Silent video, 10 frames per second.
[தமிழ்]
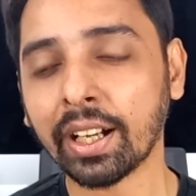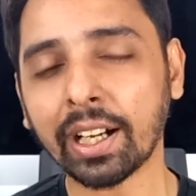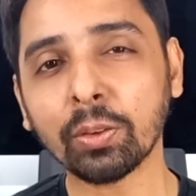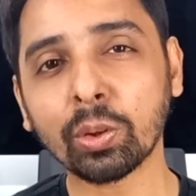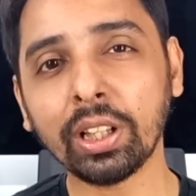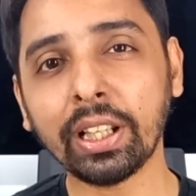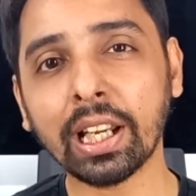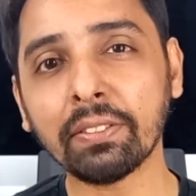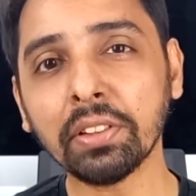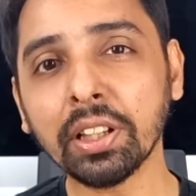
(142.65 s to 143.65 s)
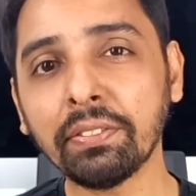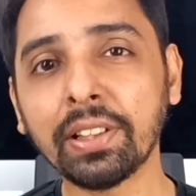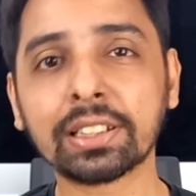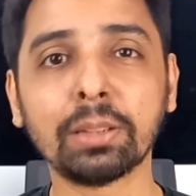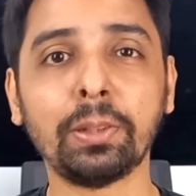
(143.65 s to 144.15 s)
ஆனால் ஒரு லெவல் ஆஃப்
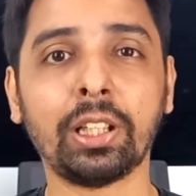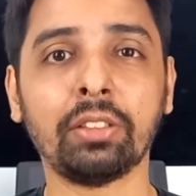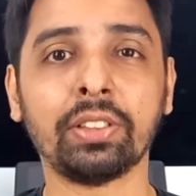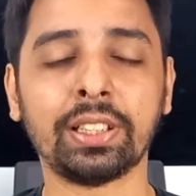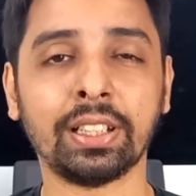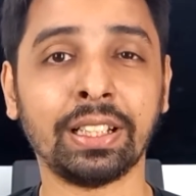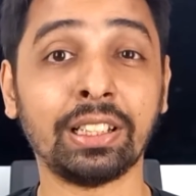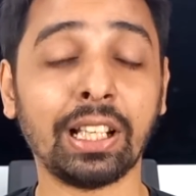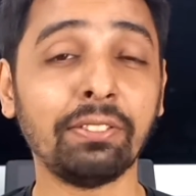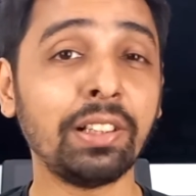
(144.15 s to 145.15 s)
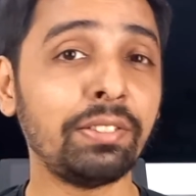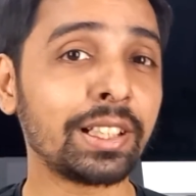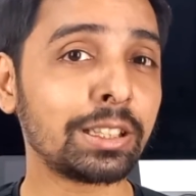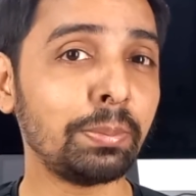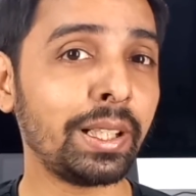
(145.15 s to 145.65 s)
ஃப்ளெக்சிபிலிட்டியும் வச்சுக்கோங்க இந்த லெவல் ஆஃப்
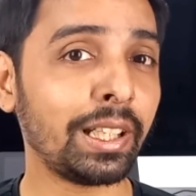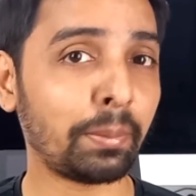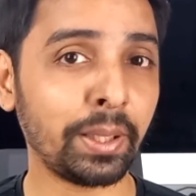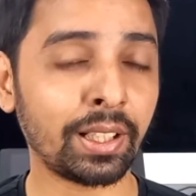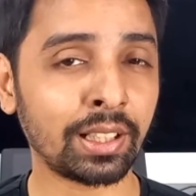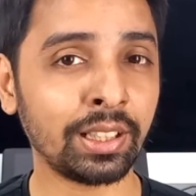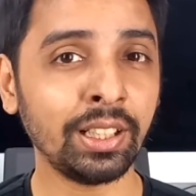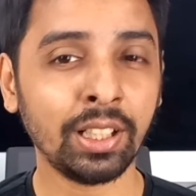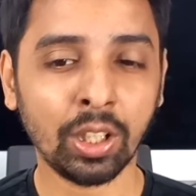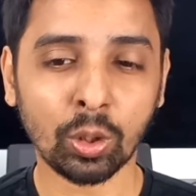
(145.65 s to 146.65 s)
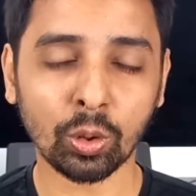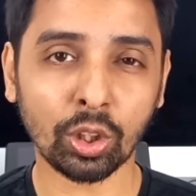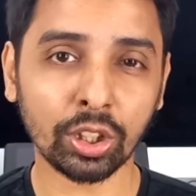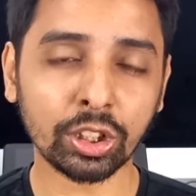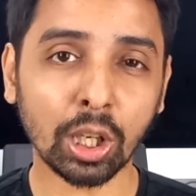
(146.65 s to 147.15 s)
ஃப்ளெக்சிபிலிட்டி அப்படிங்கிறது
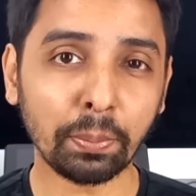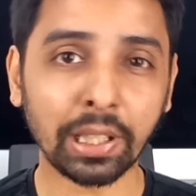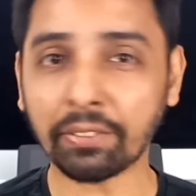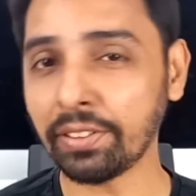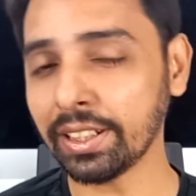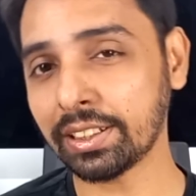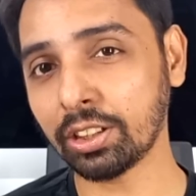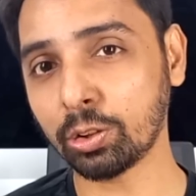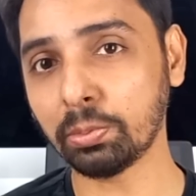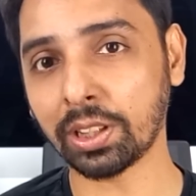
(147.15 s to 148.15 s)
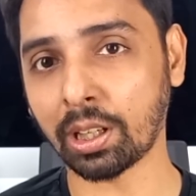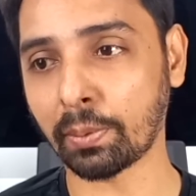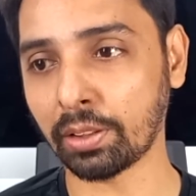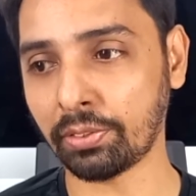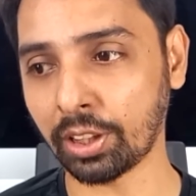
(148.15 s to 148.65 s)
உங்களோட ஜாப் டெஃபினேஷனுக்கும்
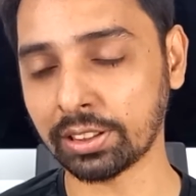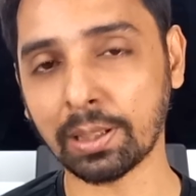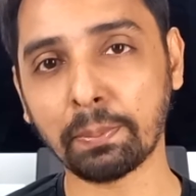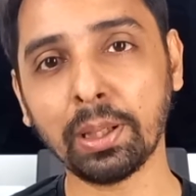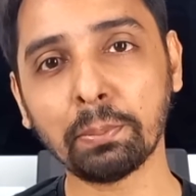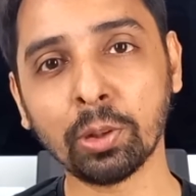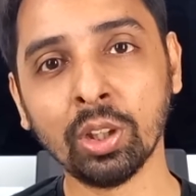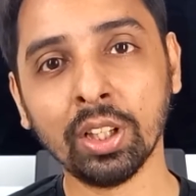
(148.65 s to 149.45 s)
இருக்கலாம் அது ஃபார் எக்ஸாம்பிள் இப்போ